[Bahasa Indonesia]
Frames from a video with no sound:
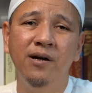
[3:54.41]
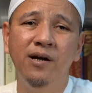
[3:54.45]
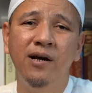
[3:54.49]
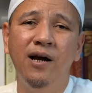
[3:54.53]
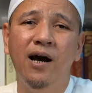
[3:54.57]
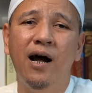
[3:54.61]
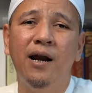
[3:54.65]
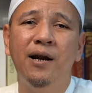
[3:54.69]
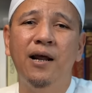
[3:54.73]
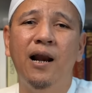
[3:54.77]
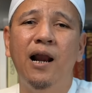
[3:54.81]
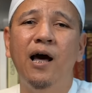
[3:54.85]

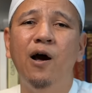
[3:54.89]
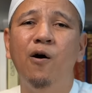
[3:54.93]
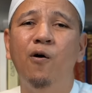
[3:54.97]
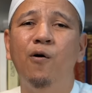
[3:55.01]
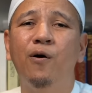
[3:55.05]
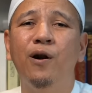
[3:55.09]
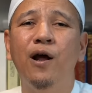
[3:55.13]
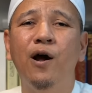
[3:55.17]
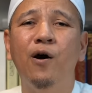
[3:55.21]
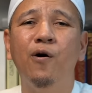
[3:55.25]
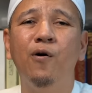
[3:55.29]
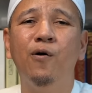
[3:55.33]
adalah
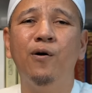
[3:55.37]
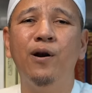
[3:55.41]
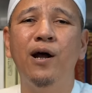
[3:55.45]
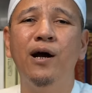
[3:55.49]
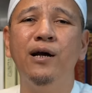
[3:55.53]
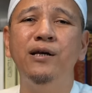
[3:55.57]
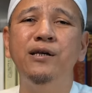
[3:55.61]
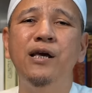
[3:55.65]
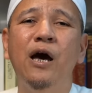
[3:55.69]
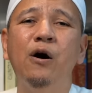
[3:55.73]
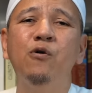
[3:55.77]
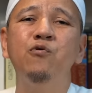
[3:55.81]

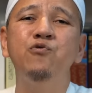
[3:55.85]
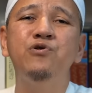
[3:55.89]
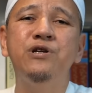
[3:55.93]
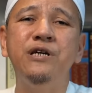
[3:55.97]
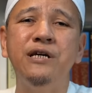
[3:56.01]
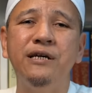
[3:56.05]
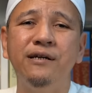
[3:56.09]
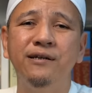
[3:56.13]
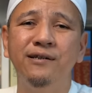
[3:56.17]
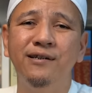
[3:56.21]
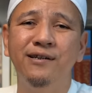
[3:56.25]
orang-orang Yahudi.